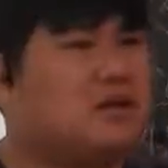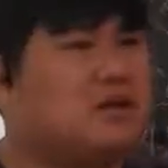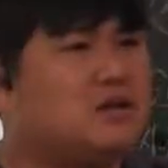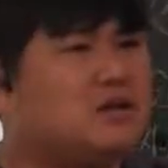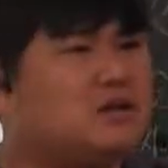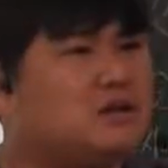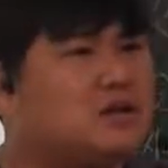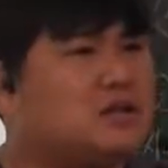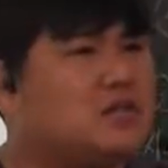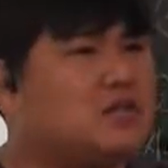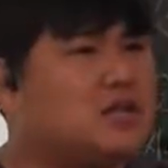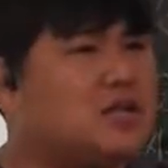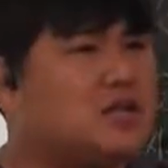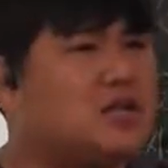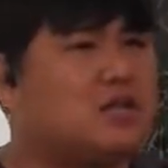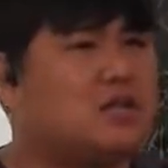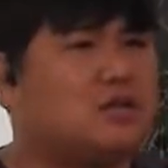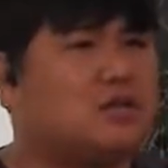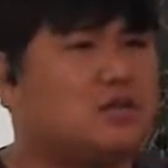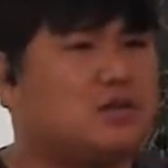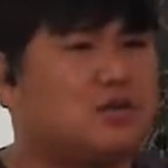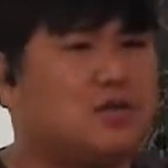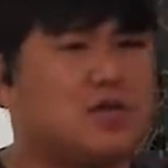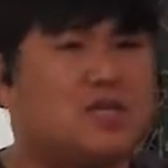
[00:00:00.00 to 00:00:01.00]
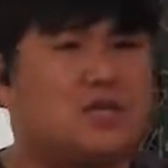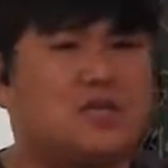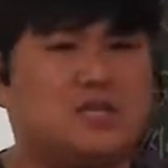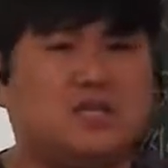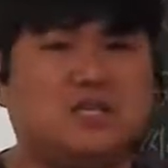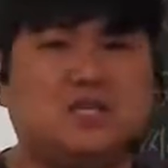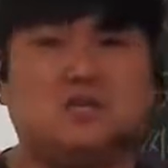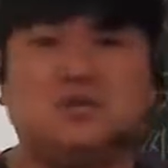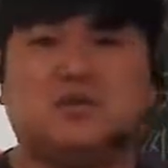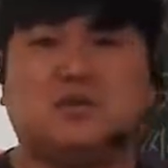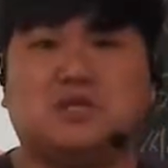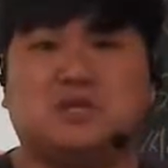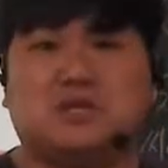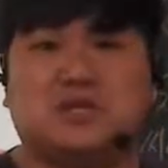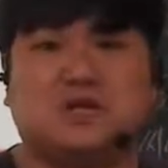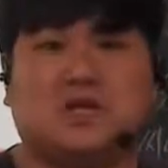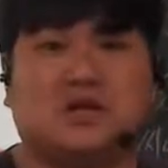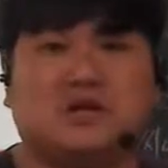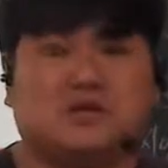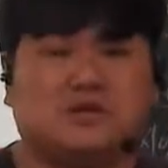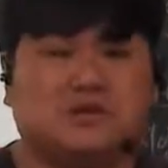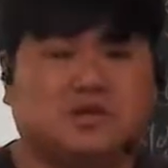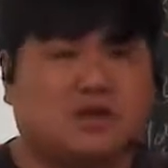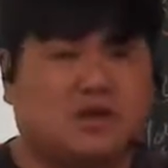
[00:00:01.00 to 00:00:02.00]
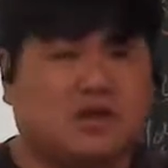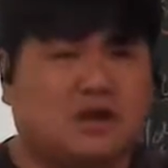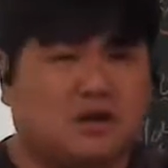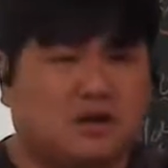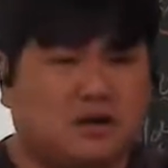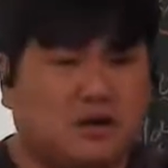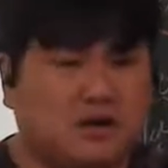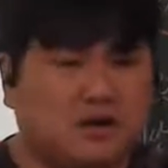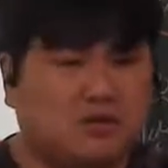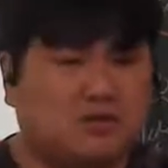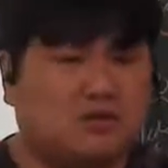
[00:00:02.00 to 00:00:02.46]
전쟁보다 한 20년 지난 거니까 아,